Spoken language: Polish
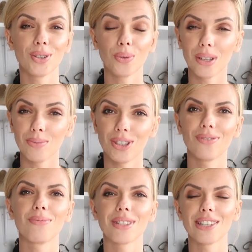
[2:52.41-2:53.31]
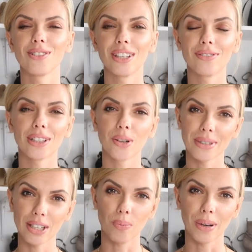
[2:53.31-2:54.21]
że uda mi się w tym sezonie w
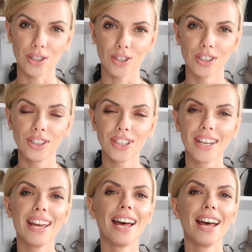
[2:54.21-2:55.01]
taką zaopatrzyć.